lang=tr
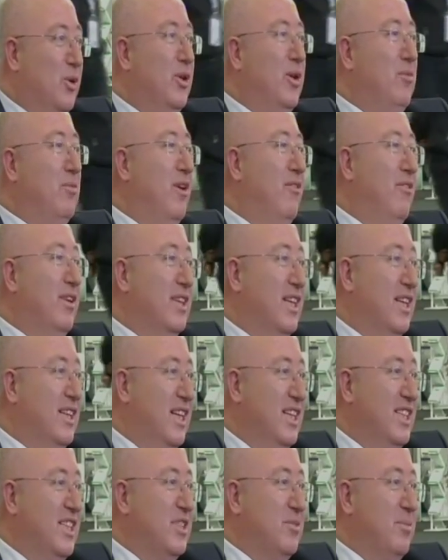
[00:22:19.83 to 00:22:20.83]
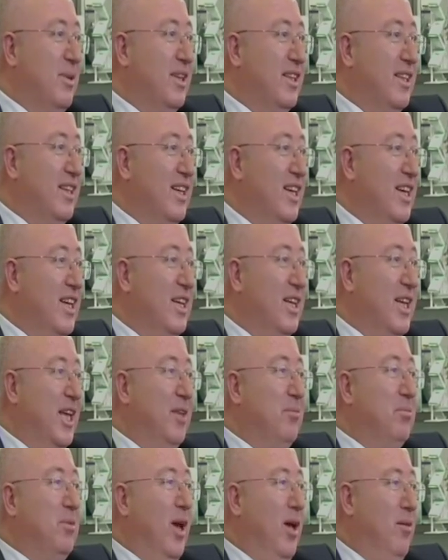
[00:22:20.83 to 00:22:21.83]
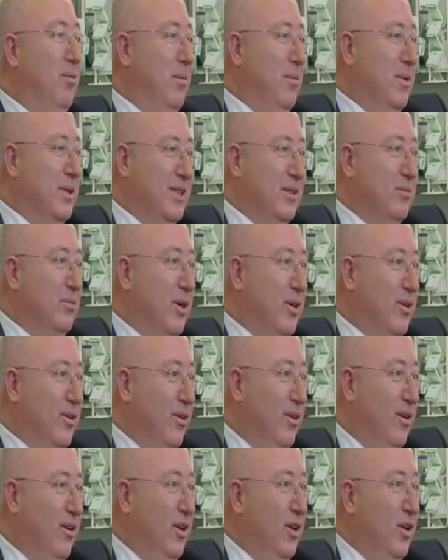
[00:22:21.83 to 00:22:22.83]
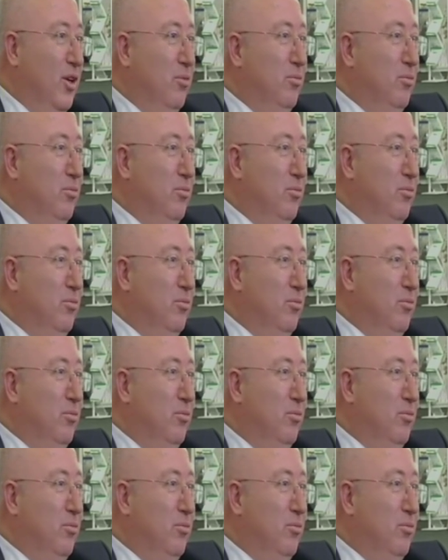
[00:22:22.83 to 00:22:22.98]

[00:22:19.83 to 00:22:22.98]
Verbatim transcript: Önemli vatandaş hizmetin gelip gelmemesini bakıyor.